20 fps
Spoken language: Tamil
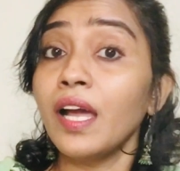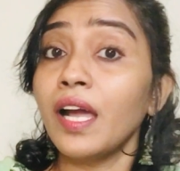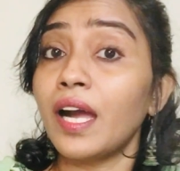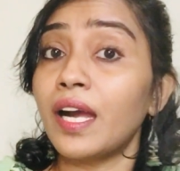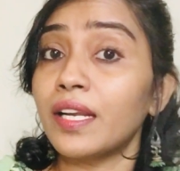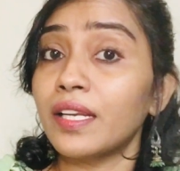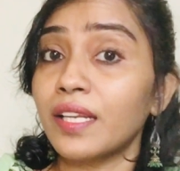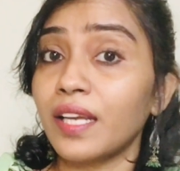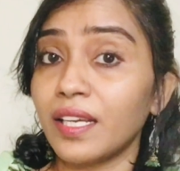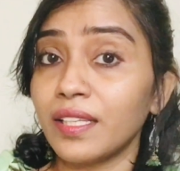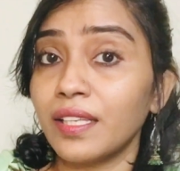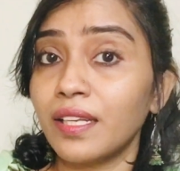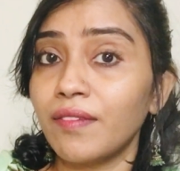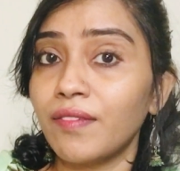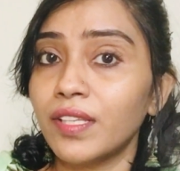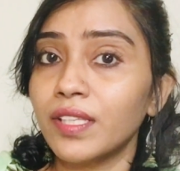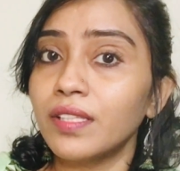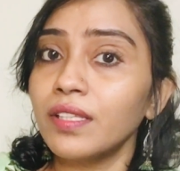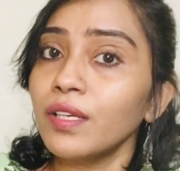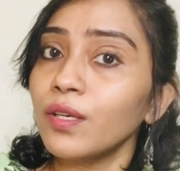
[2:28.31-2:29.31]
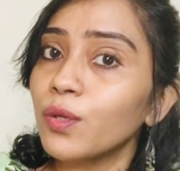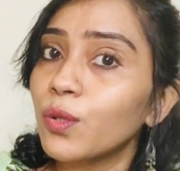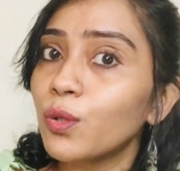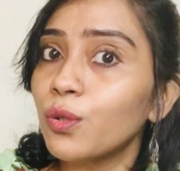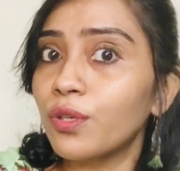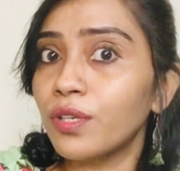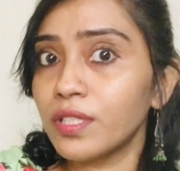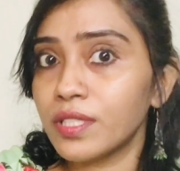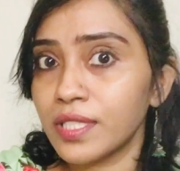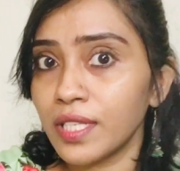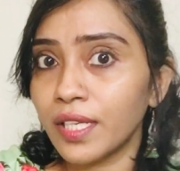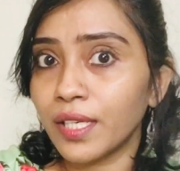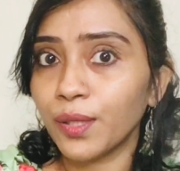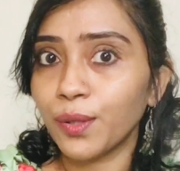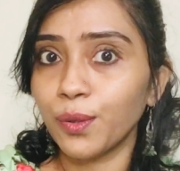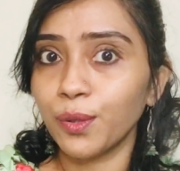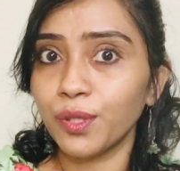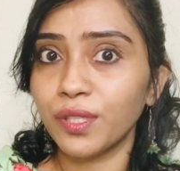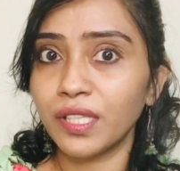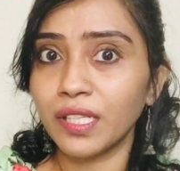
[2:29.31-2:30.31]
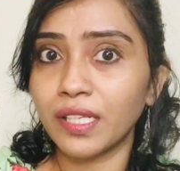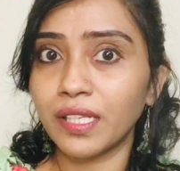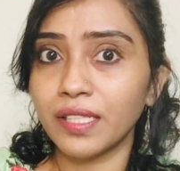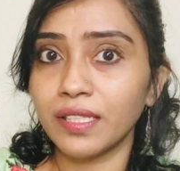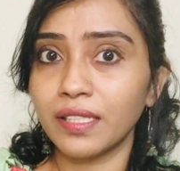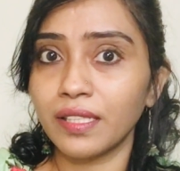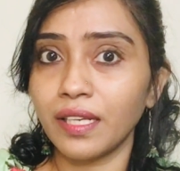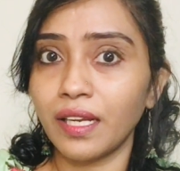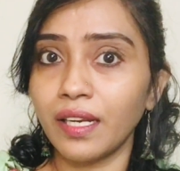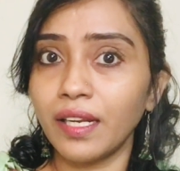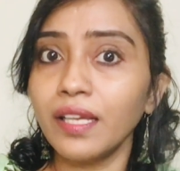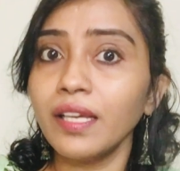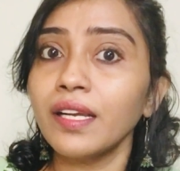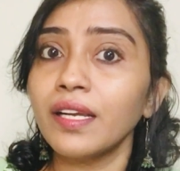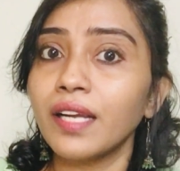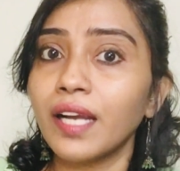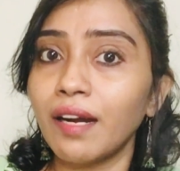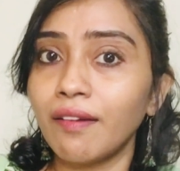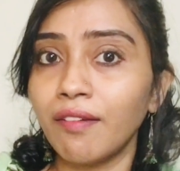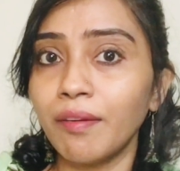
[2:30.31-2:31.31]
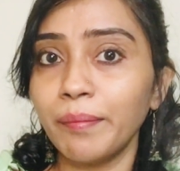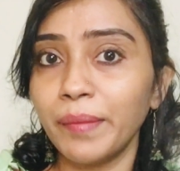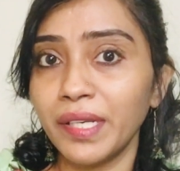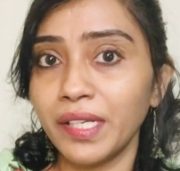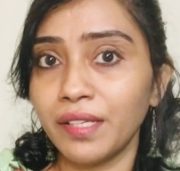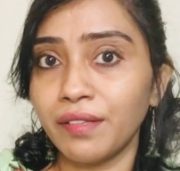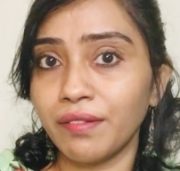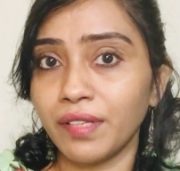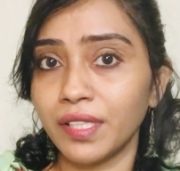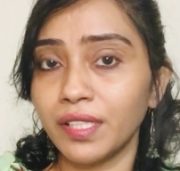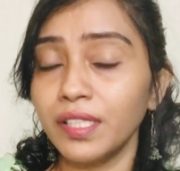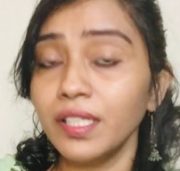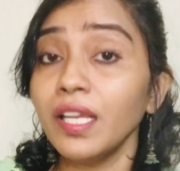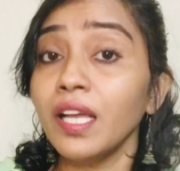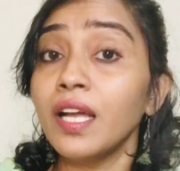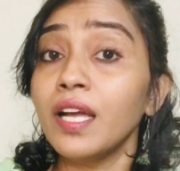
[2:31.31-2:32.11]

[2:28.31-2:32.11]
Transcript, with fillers: அண்ட் அதில் வந்து குட் ரிசல்ட் கொடுத்துருக்கிறதுனால கவர்மெண்ட் வந்து